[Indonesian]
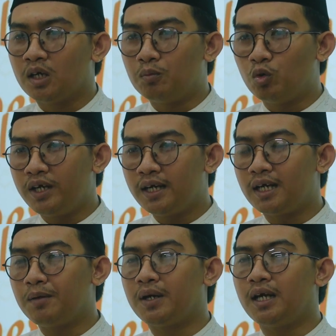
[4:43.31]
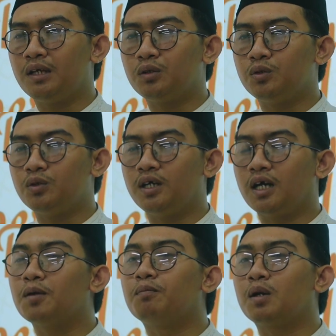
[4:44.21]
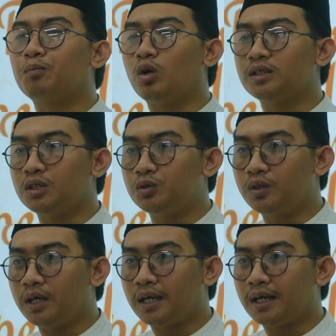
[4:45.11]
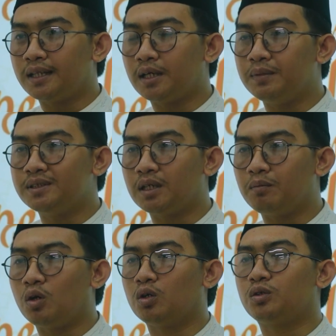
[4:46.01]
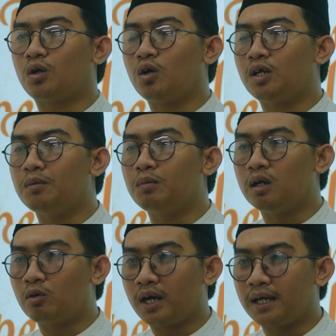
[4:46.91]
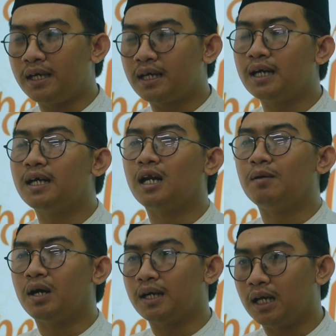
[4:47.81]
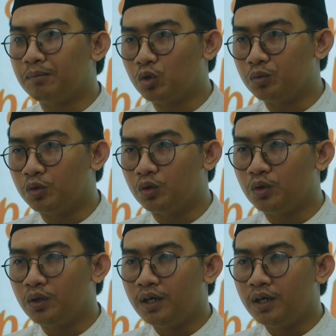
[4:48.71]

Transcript: Kemudian daripada itu dengan berpuasa juga kita bisa mengontrol dan mengurangi kadar lemak dalam tubuh.